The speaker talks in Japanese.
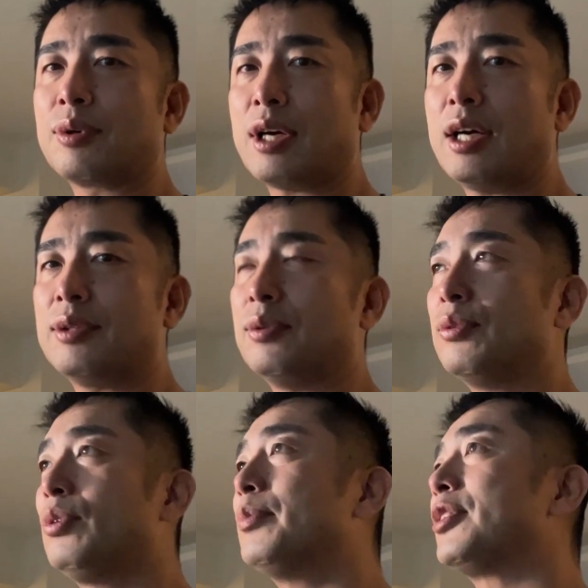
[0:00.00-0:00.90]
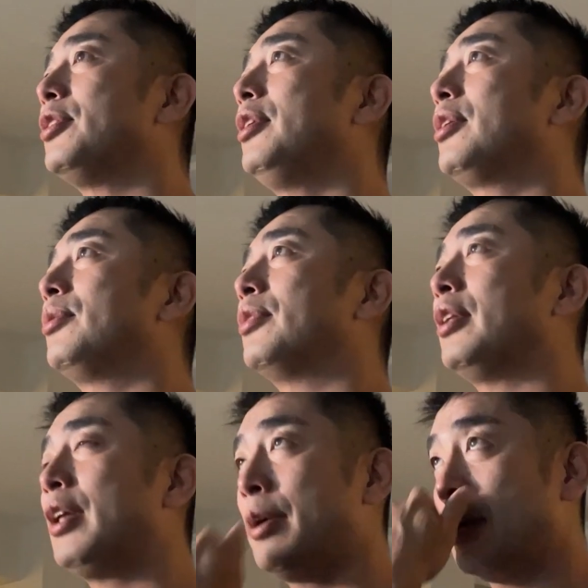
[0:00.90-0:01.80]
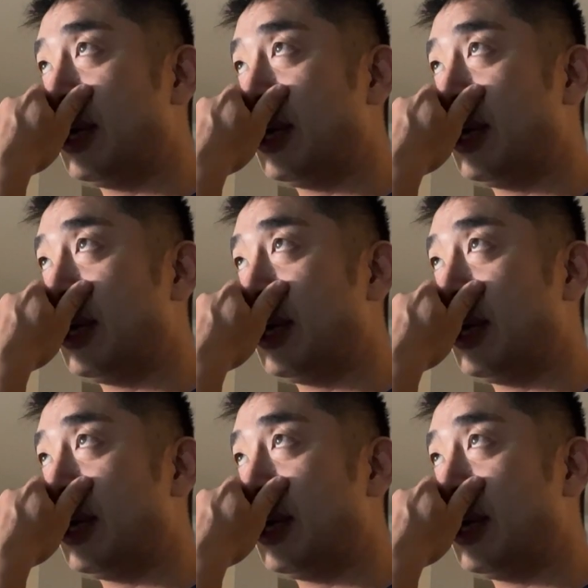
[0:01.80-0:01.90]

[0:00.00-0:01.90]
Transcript: ろかあの脳も死んでいくのでね、